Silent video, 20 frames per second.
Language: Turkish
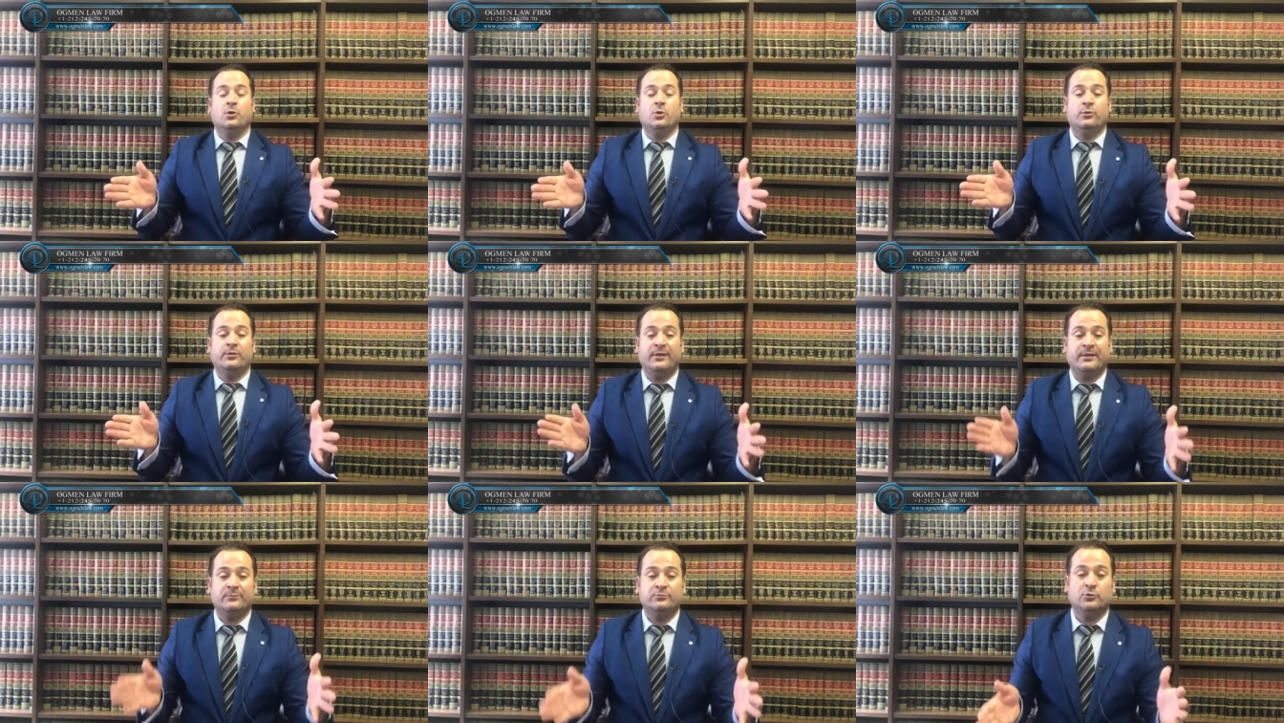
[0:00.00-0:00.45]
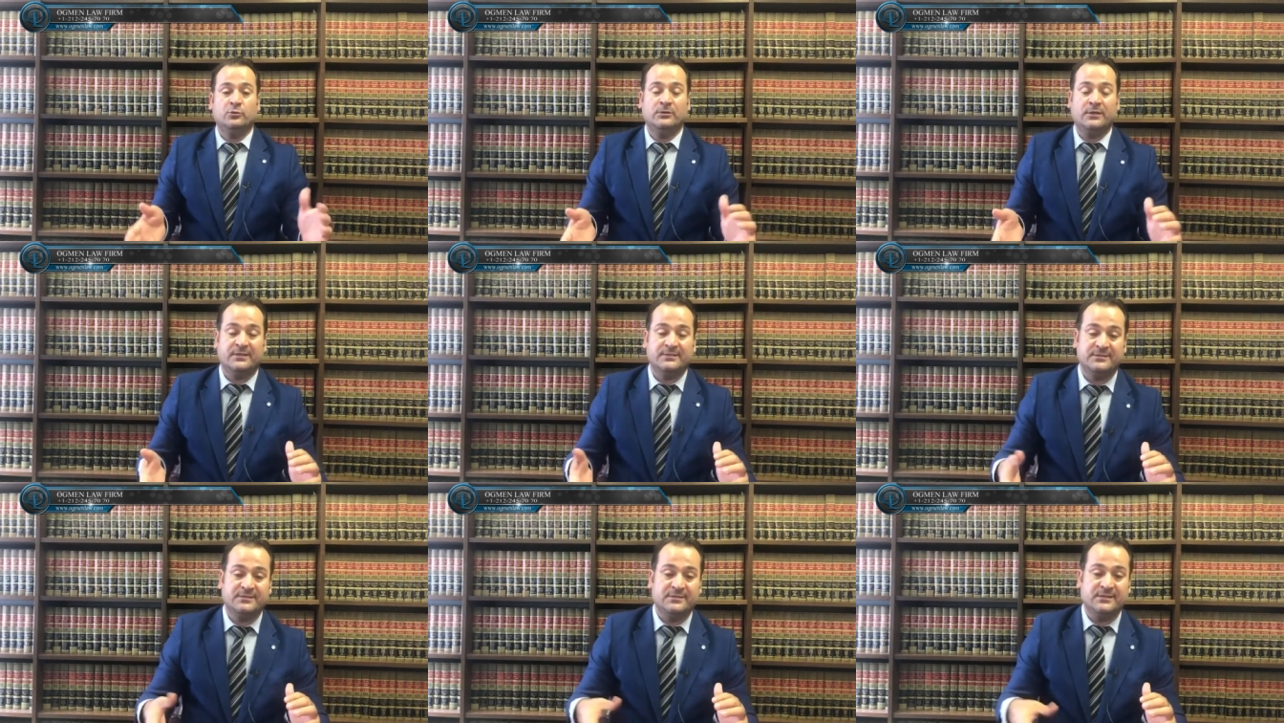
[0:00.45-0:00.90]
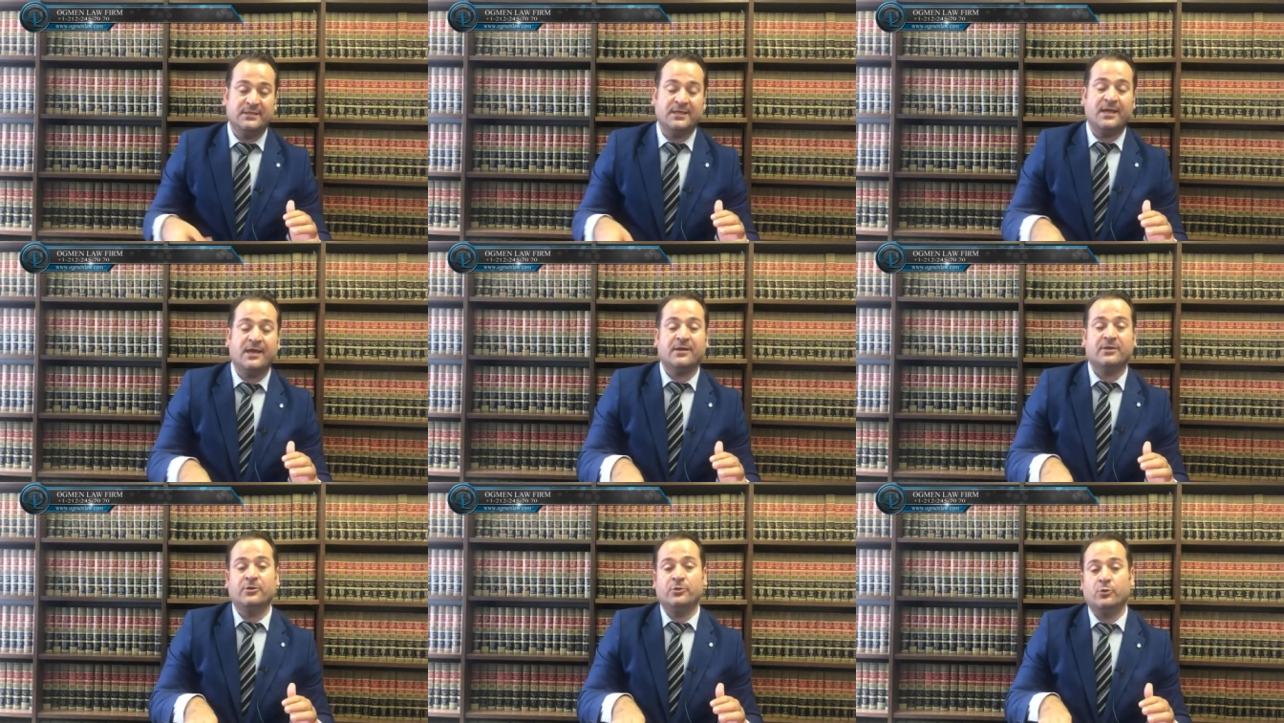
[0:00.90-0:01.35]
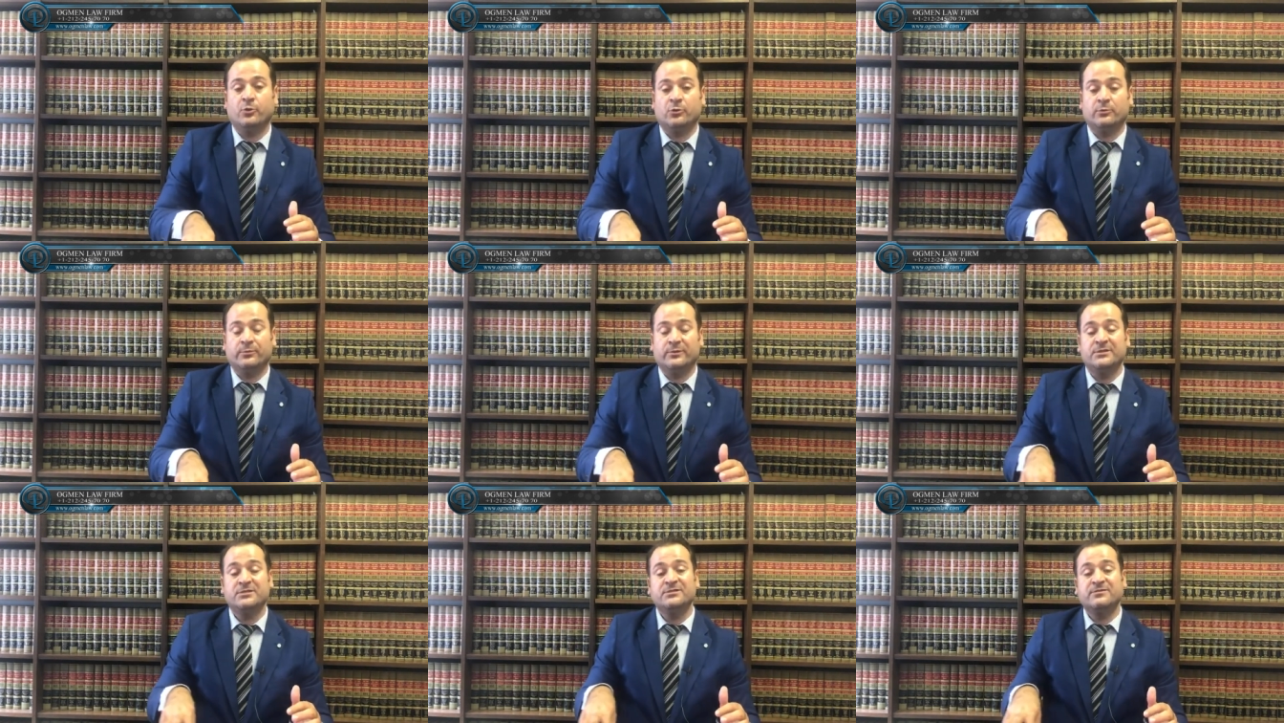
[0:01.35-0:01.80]
önemli olan sizin hikaye köyü
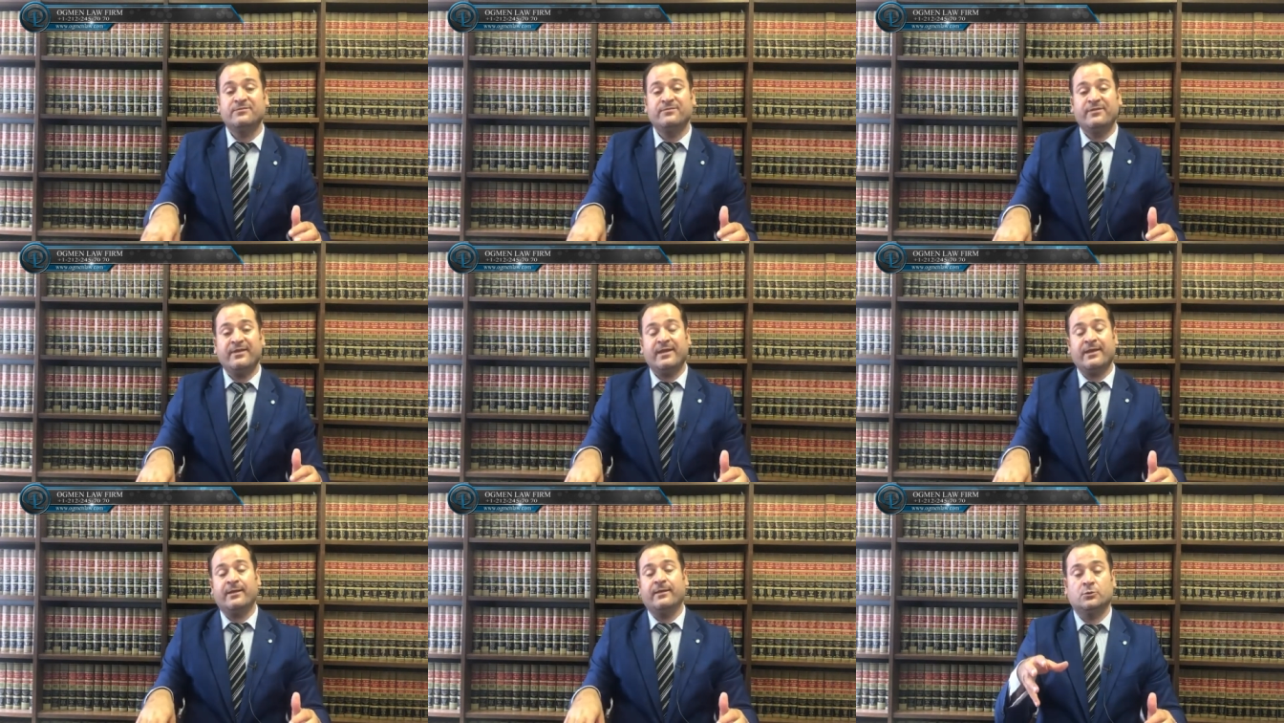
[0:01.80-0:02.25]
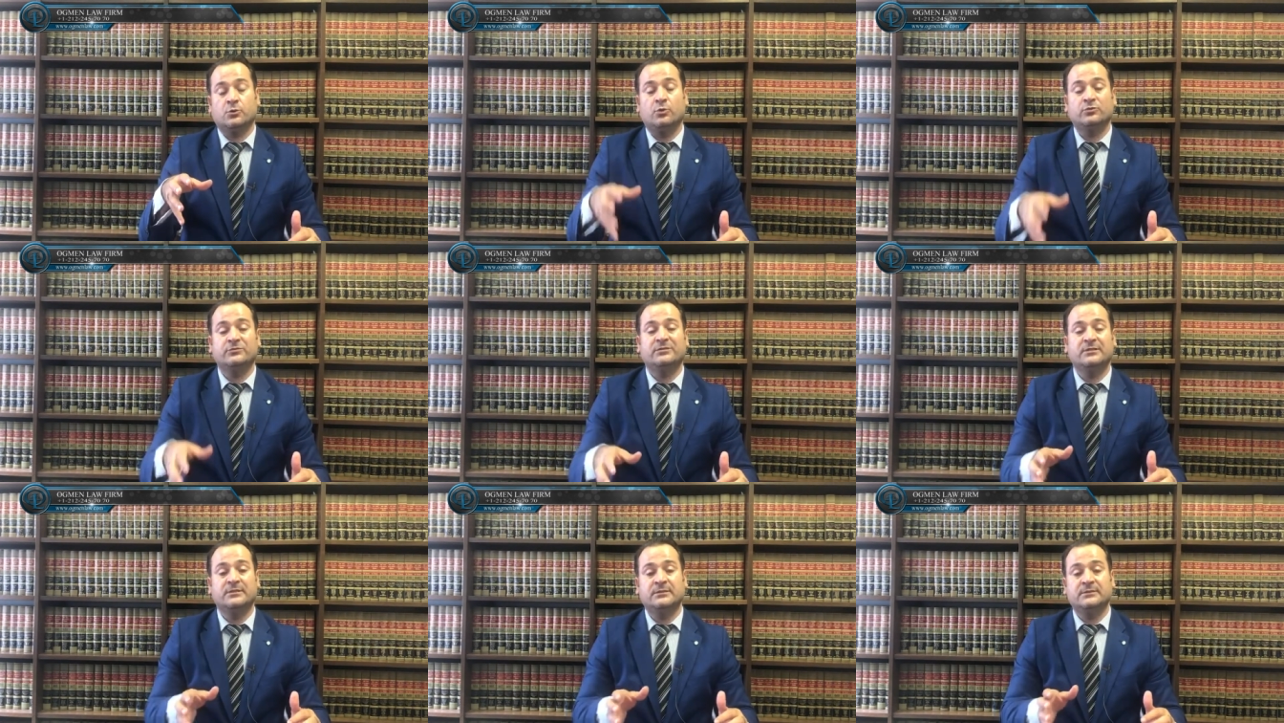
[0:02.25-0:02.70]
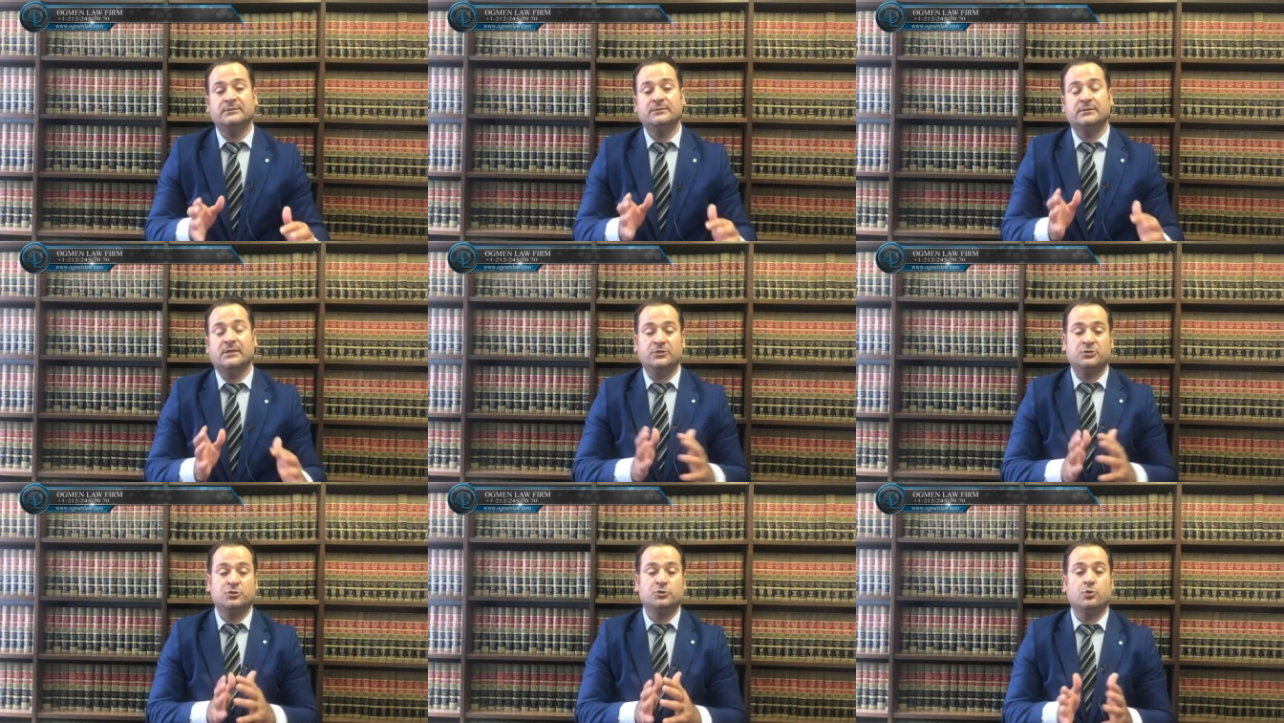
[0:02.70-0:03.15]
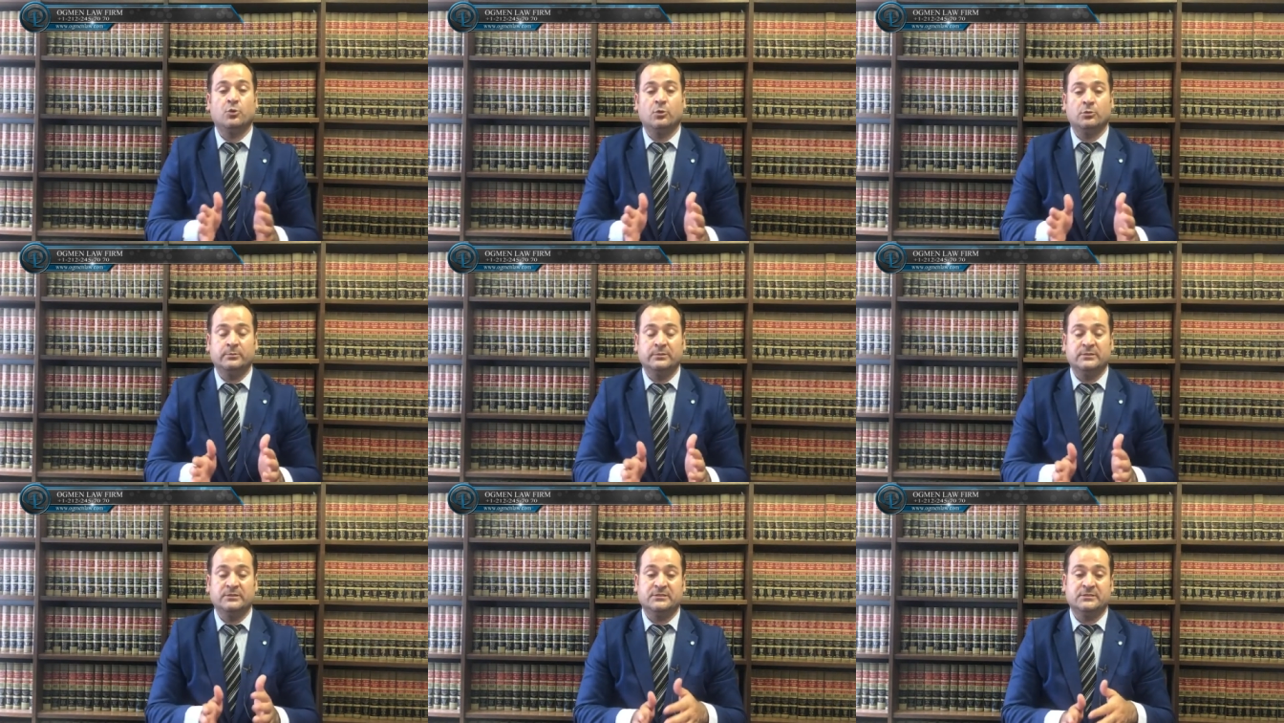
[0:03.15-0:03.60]
olmanız ve kotaların açık
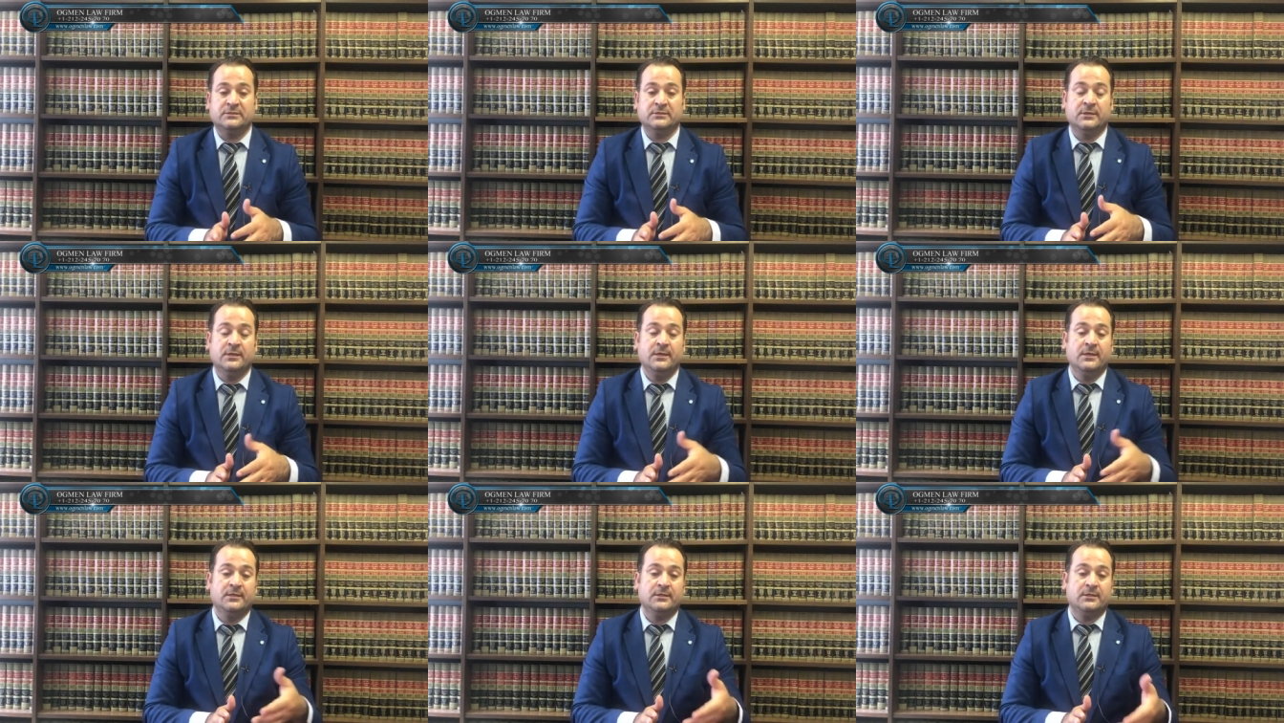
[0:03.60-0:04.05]
olması.